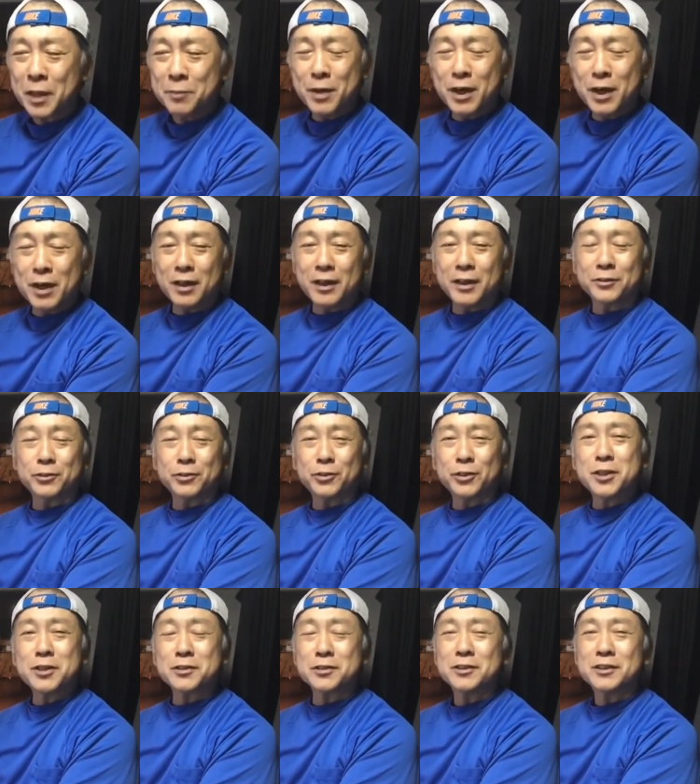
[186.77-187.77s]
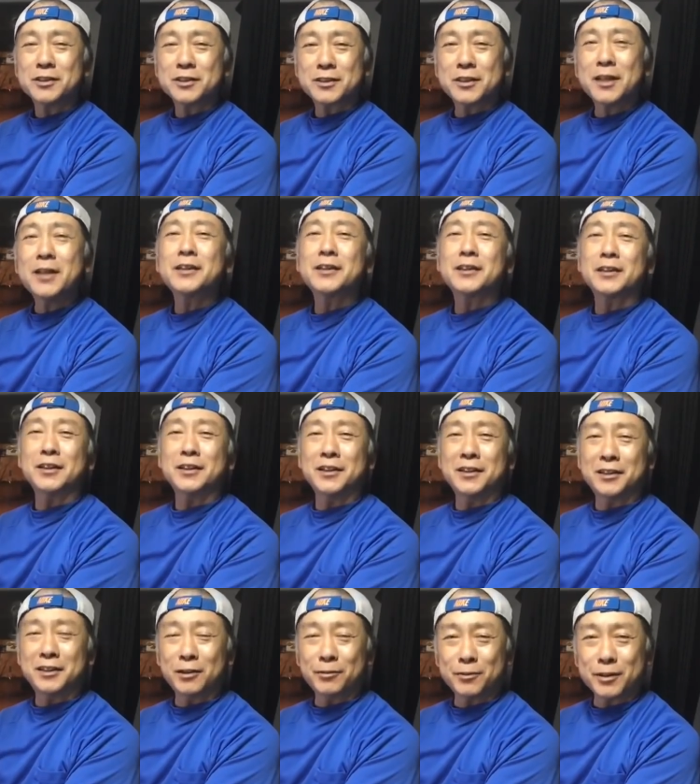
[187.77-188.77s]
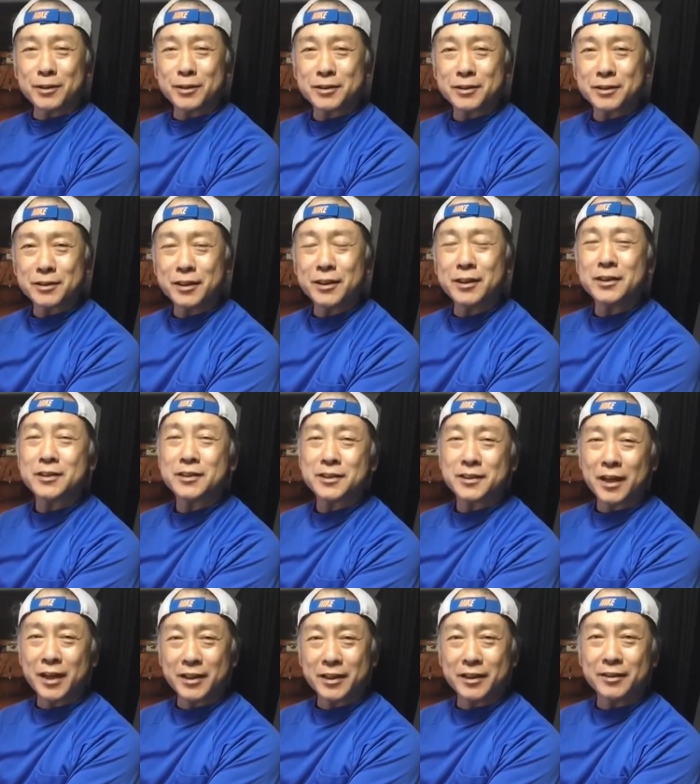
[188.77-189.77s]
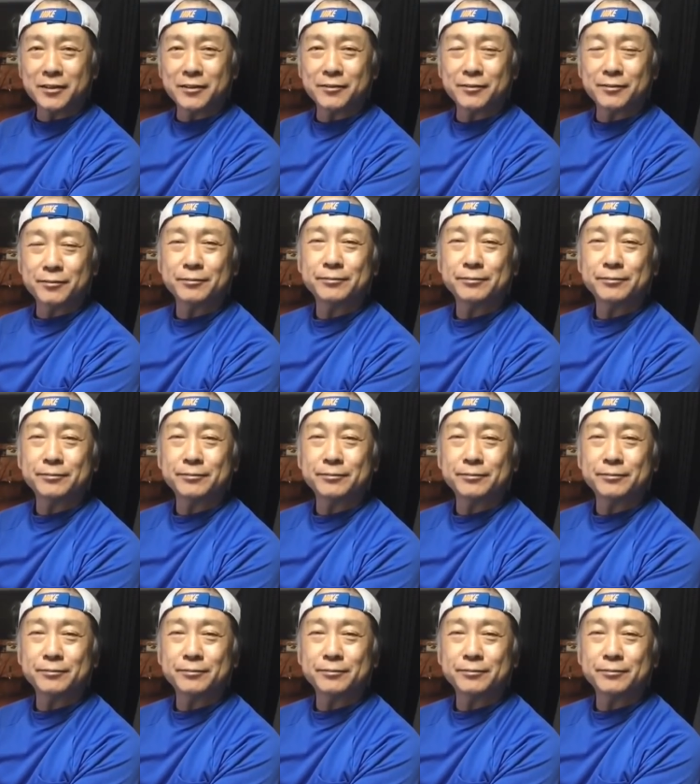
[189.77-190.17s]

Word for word: まあ、あの、とりあえず3位からいってみます。はい、3位。